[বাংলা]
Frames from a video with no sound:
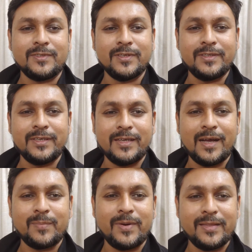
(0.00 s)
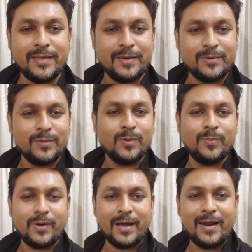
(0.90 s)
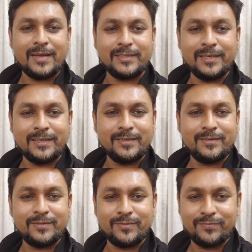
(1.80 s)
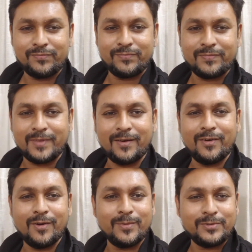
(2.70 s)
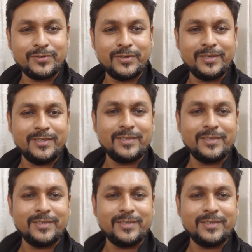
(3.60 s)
যদি আপনাদের উপকারে আসে তাহলে অবশ্যই